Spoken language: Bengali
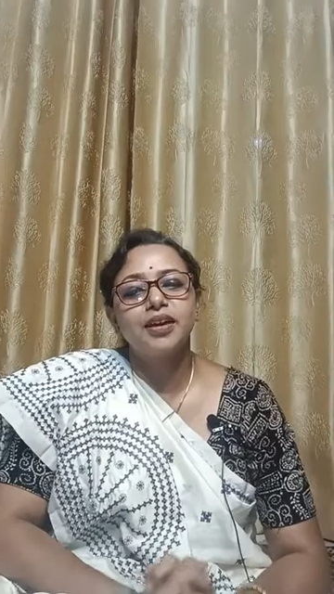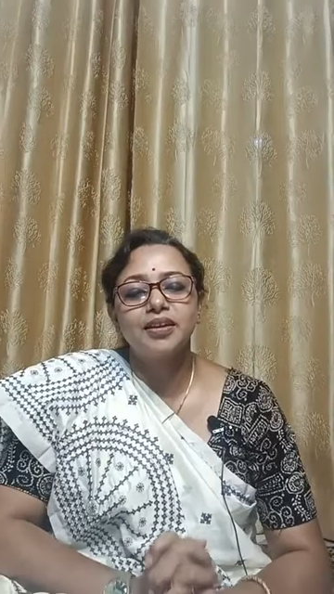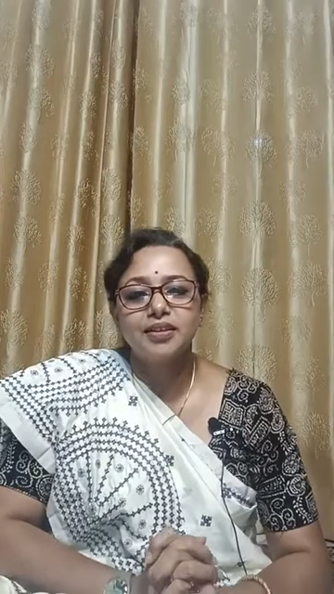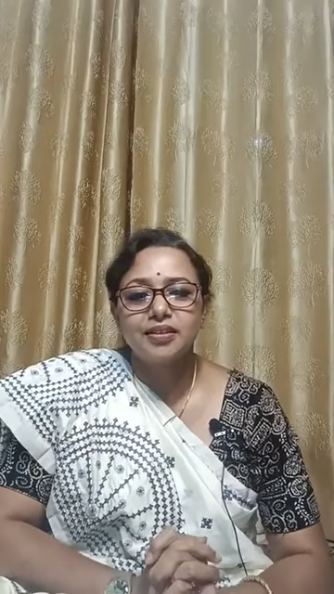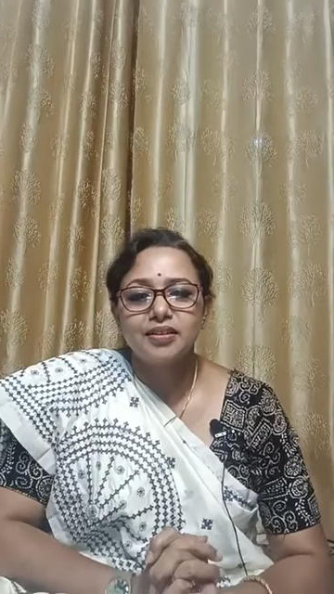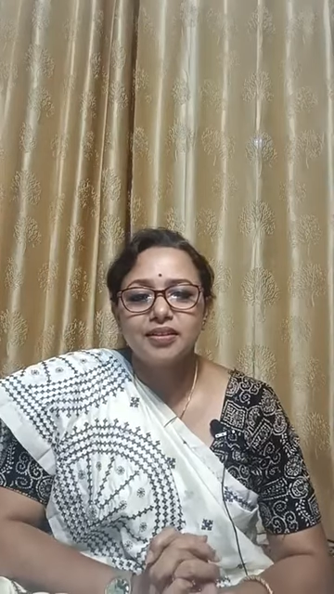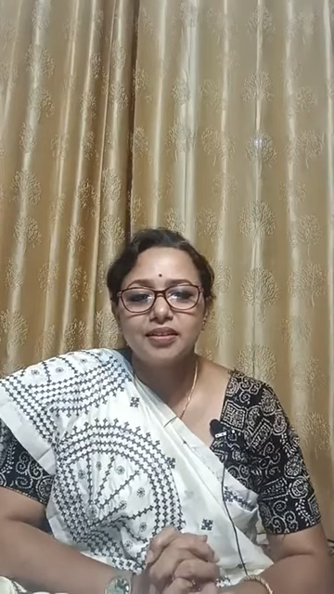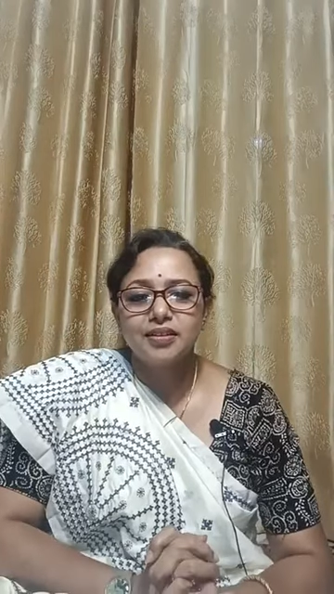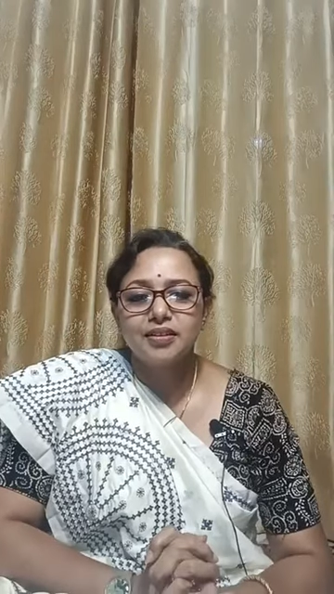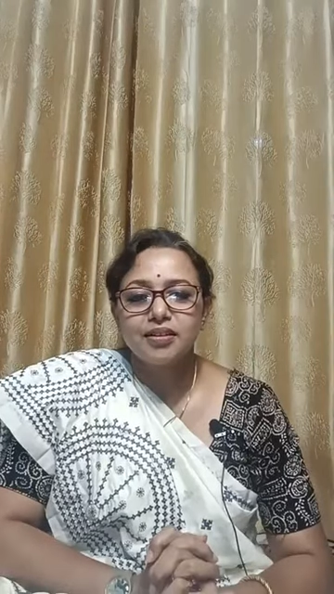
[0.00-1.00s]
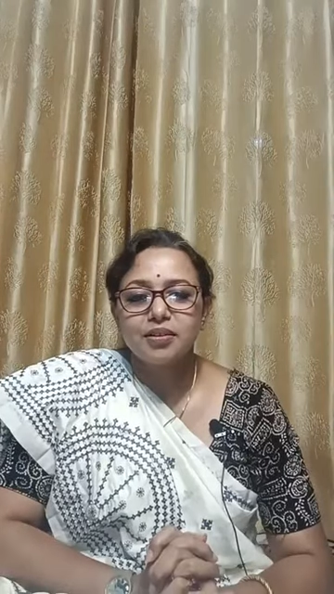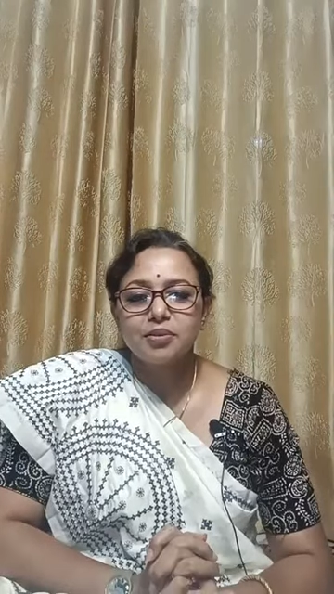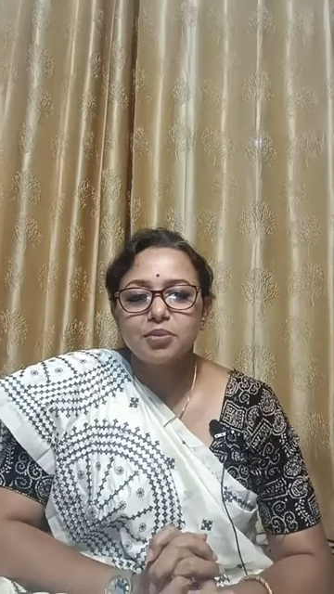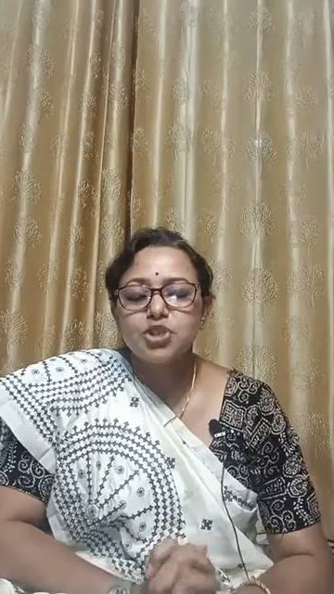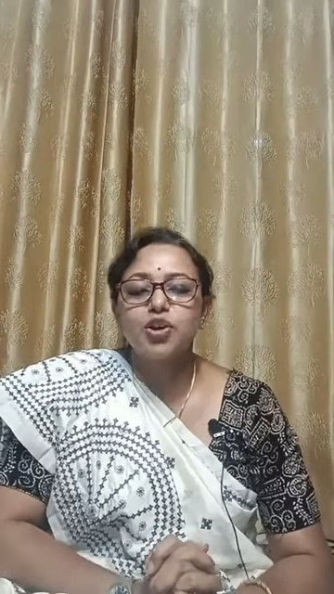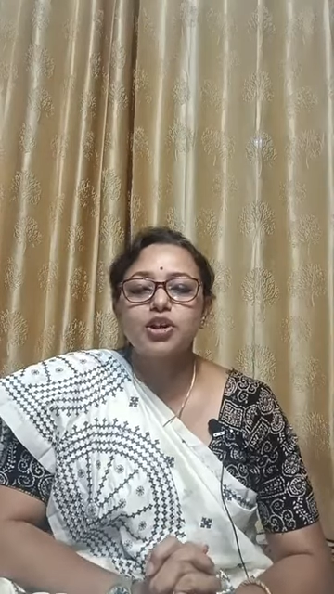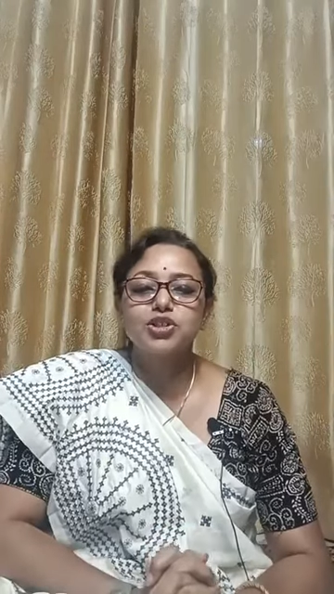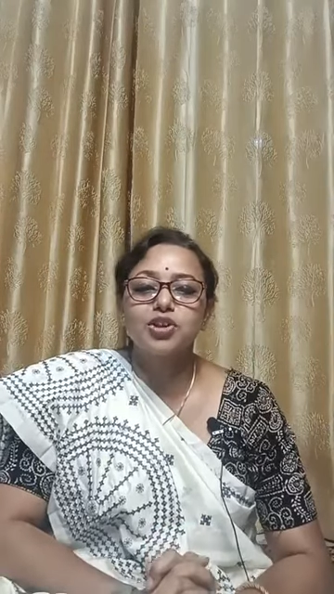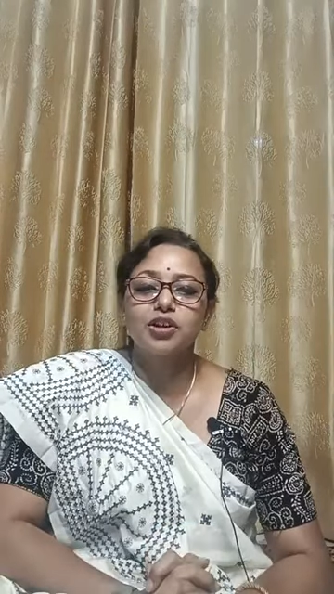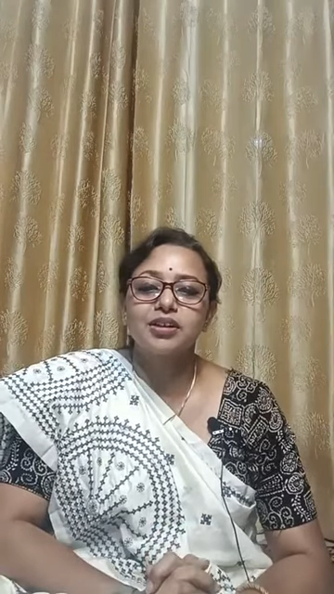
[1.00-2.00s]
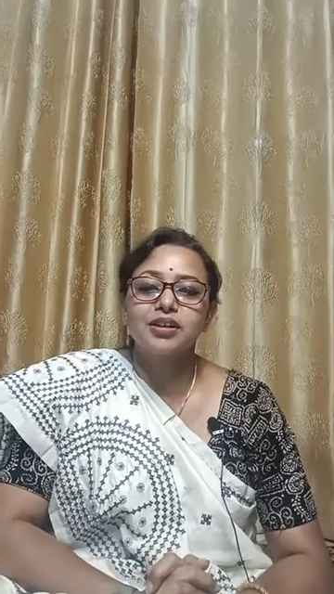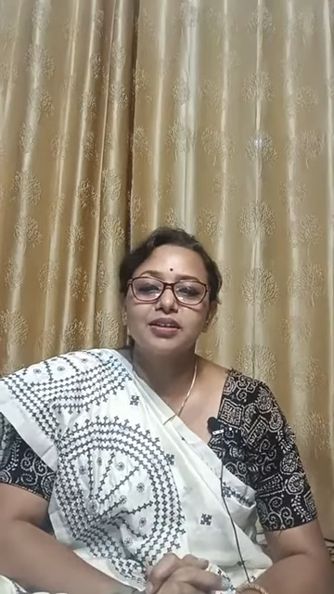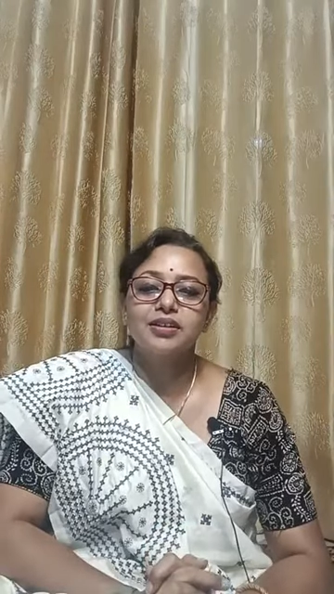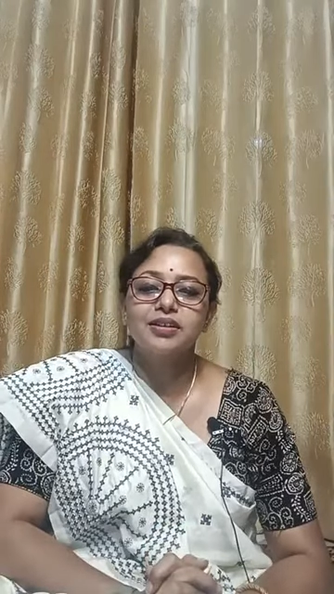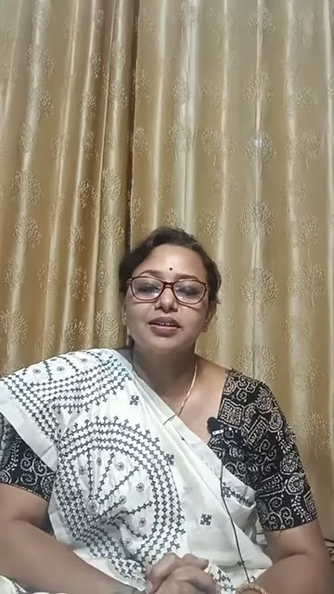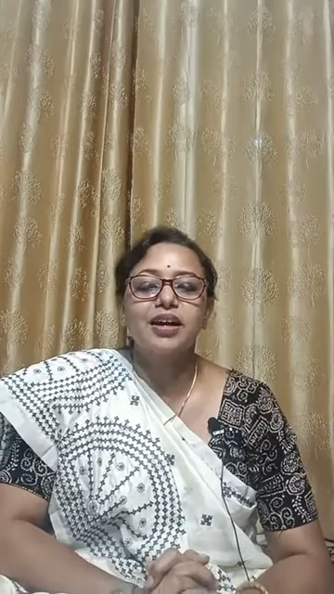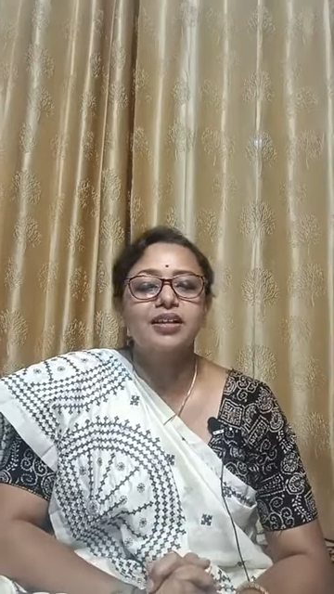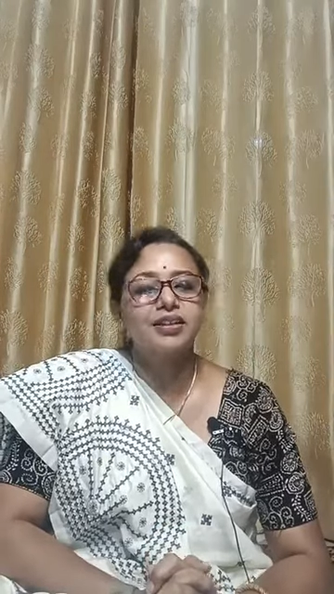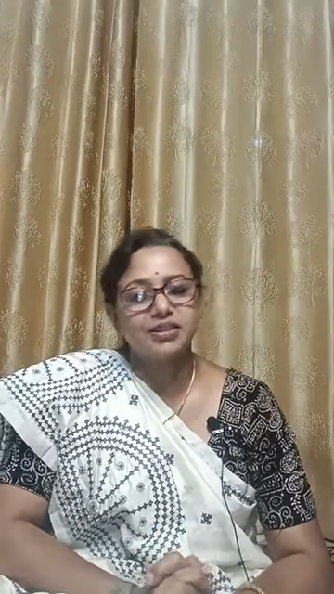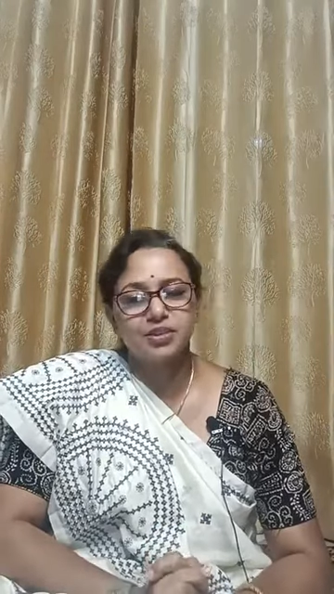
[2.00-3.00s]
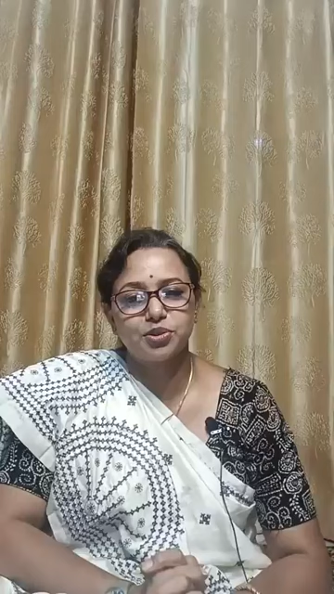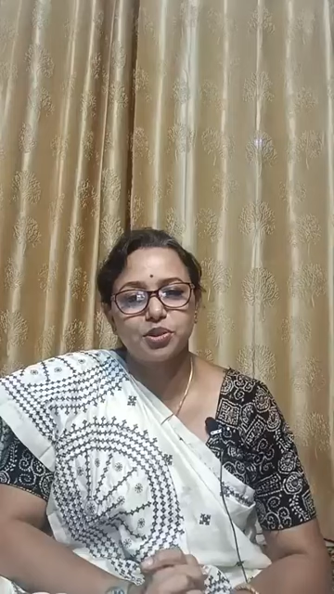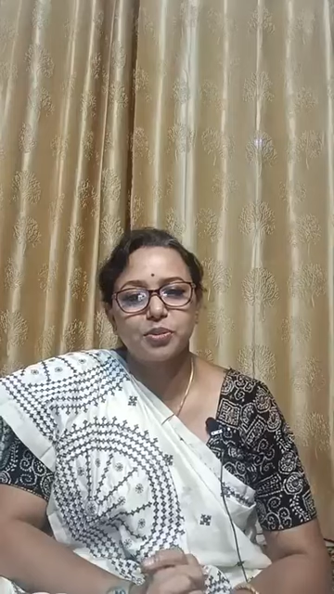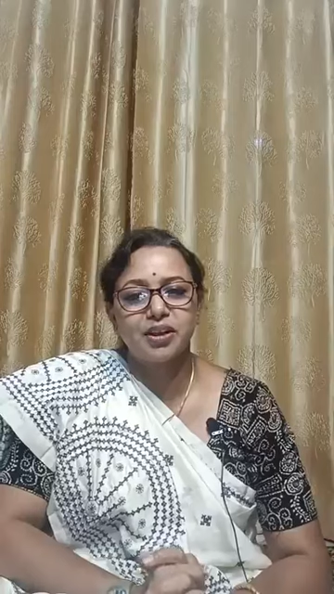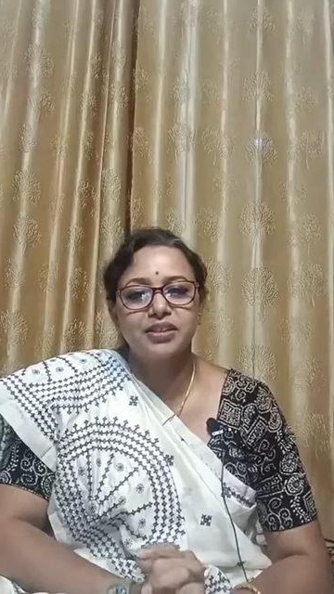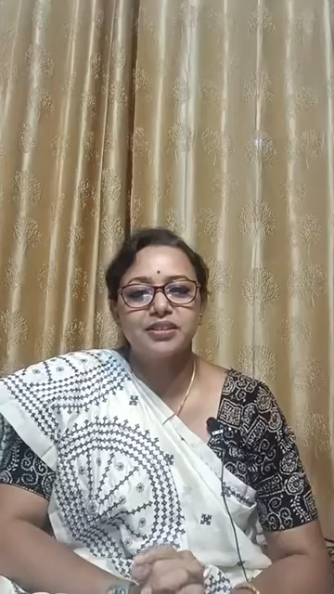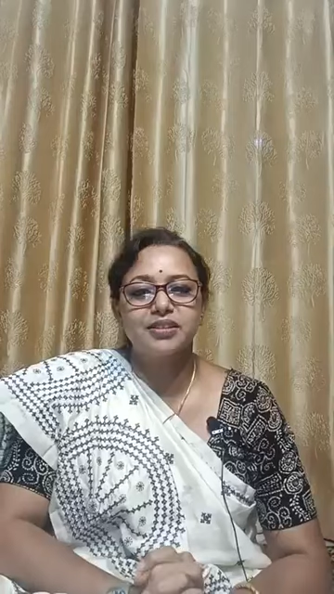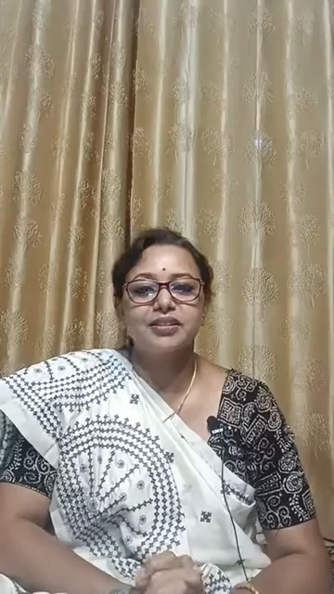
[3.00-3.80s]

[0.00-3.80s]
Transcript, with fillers: এই বিষয়ের সঙ্গে কানেক্টেড হতে পারি